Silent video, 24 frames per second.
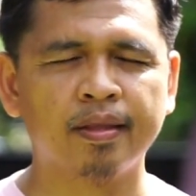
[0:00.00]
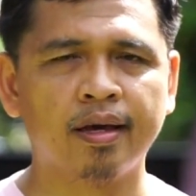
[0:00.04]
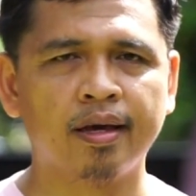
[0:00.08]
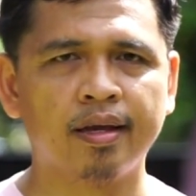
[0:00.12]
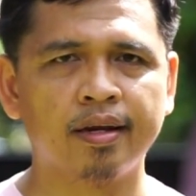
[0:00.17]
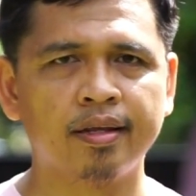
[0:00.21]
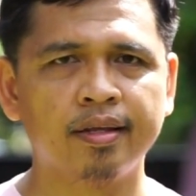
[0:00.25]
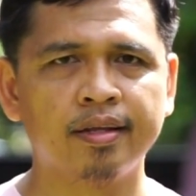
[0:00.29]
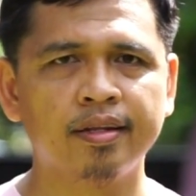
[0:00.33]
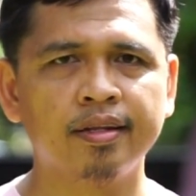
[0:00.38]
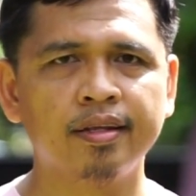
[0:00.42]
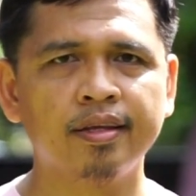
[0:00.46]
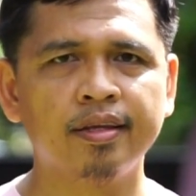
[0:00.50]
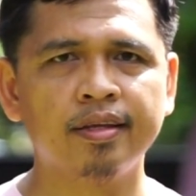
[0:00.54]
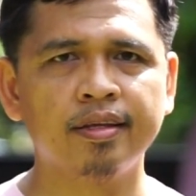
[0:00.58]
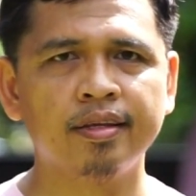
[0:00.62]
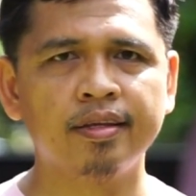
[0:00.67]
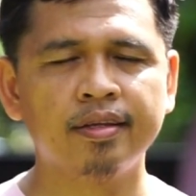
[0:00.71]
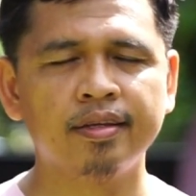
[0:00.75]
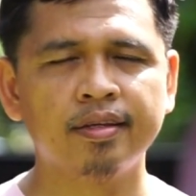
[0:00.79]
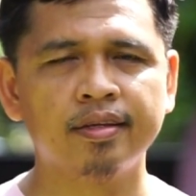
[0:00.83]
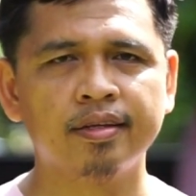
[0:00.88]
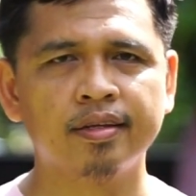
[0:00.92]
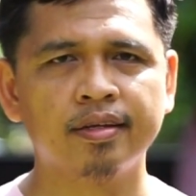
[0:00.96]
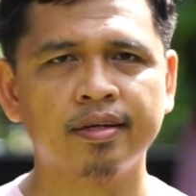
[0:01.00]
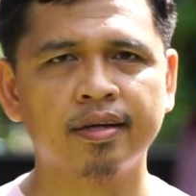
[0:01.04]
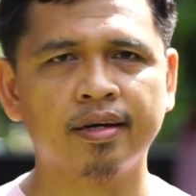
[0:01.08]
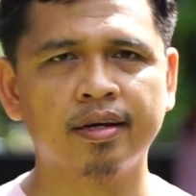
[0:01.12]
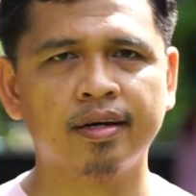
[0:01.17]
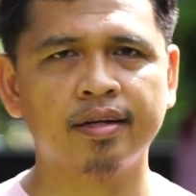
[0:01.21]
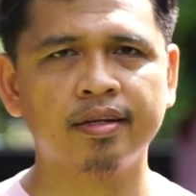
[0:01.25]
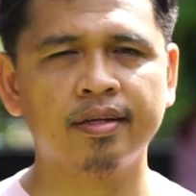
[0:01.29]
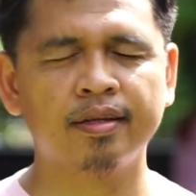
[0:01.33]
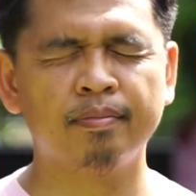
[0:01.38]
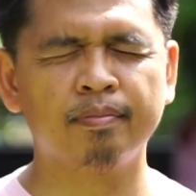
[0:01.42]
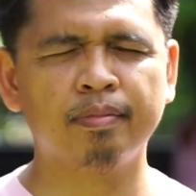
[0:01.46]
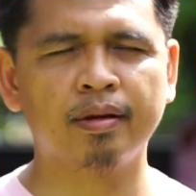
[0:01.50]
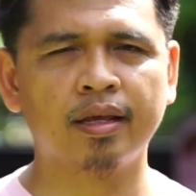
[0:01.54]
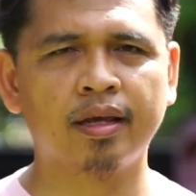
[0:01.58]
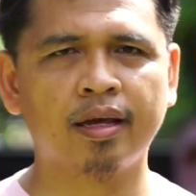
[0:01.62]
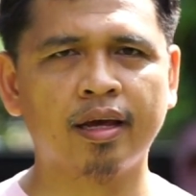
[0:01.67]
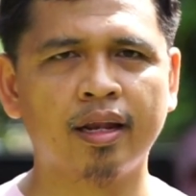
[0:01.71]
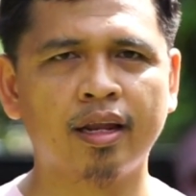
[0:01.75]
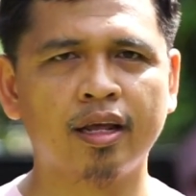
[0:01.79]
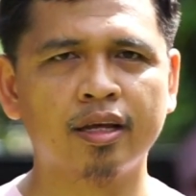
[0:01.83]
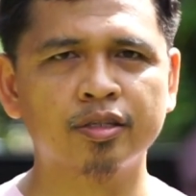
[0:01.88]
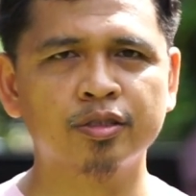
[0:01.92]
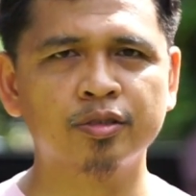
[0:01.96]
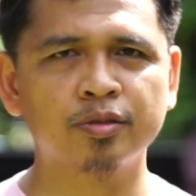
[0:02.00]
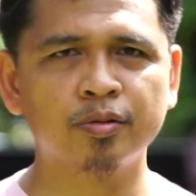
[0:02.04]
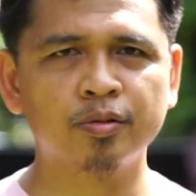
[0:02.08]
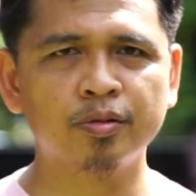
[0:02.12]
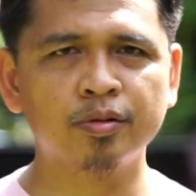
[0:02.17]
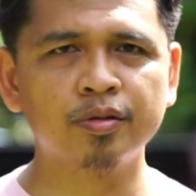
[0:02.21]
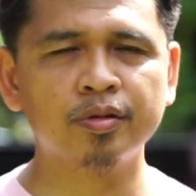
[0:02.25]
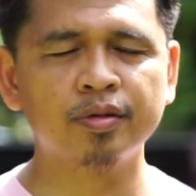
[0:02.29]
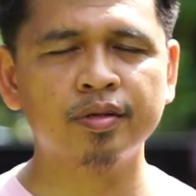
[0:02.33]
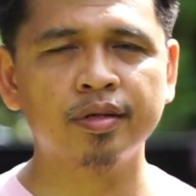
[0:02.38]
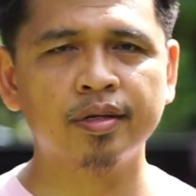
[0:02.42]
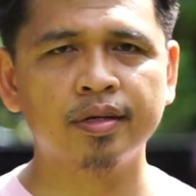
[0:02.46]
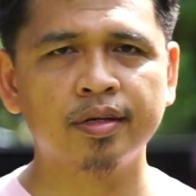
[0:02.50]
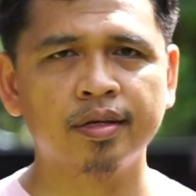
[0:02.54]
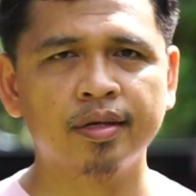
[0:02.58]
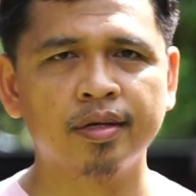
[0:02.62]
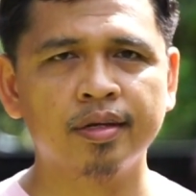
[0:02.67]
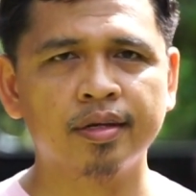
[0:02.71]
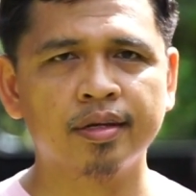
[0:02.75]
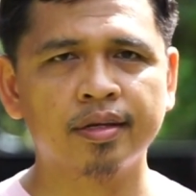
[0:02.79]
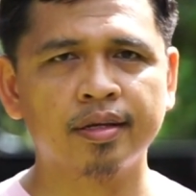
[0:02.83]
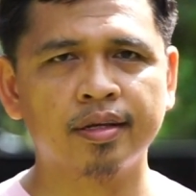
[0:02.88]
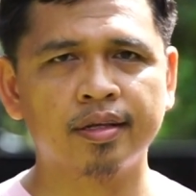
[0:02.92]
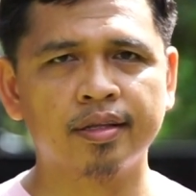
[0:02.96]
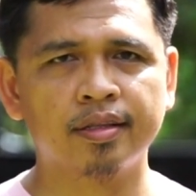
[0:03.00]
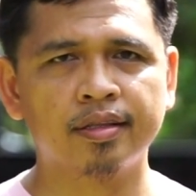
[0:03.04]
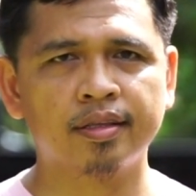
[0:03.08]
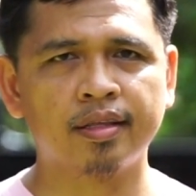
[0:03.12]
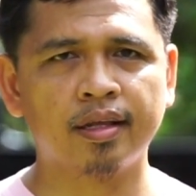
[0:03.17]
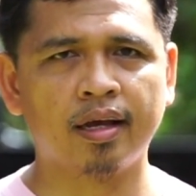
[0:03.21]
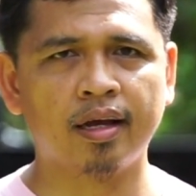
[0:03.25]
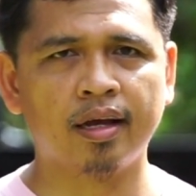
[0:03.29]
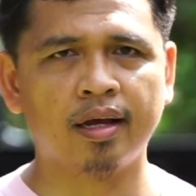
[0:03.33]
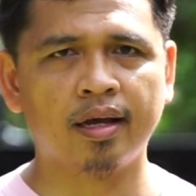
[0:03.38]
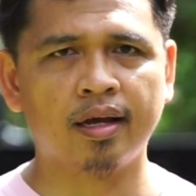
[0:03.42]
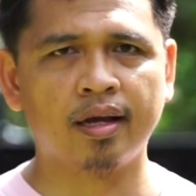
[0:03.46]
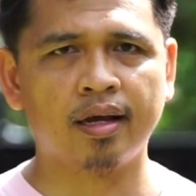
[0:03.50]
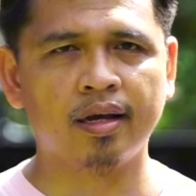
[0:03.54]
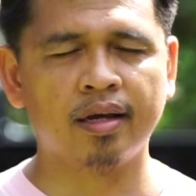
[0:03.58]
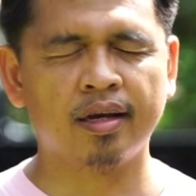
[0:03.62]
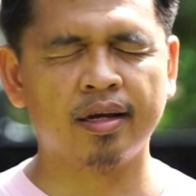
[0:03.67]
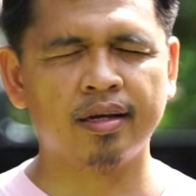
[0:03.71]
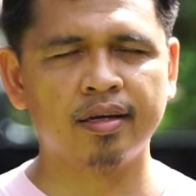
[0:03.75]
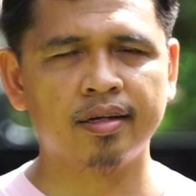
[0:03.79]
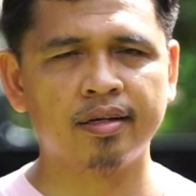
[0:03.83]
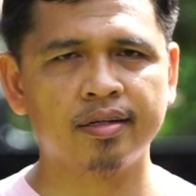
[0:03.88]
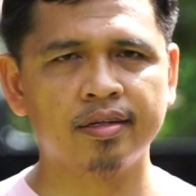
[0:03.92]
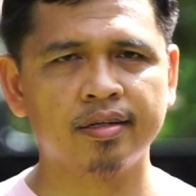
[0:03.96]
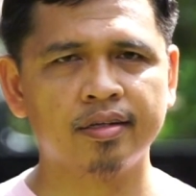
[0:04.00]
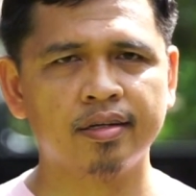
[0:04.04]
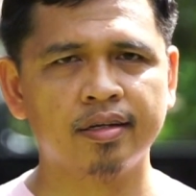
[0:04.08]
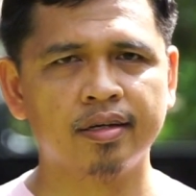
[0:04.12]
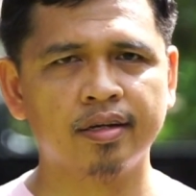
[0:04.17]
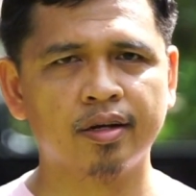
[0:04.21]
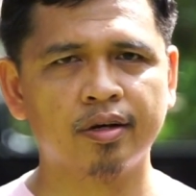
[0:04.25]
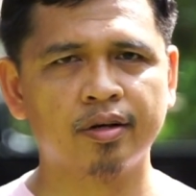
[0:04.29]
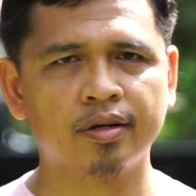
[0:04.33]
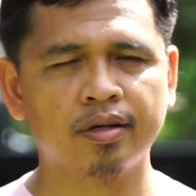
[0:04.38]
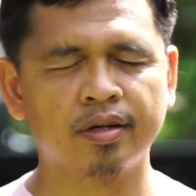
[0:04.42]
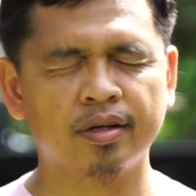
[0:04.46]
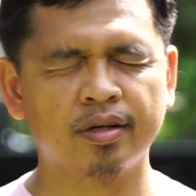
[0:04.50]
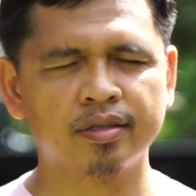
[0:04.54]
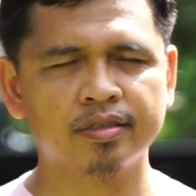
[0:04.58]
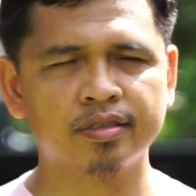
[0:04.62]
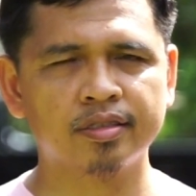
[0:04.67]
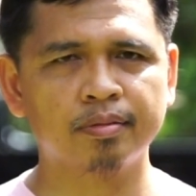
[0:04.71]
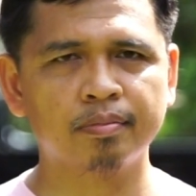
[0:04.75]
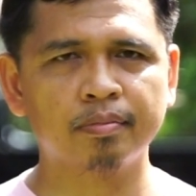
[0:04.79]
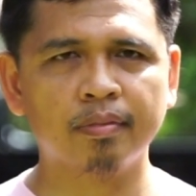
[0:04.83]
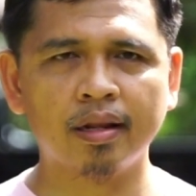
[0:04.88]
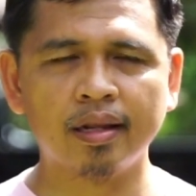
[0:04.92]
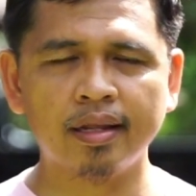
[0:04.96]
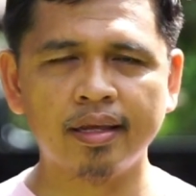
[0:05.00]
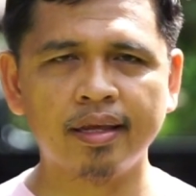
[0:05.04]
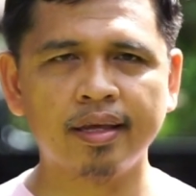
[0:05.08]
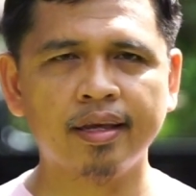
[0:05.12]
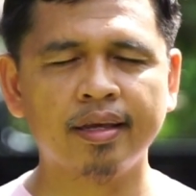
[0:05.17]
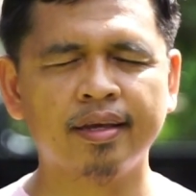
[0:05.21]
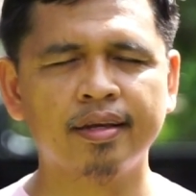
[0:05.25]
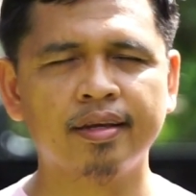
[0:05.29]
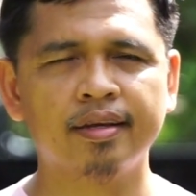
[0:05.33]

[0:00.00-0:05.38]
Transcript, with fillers: Hari ini uh, diberikan langsung kita eh, sembelih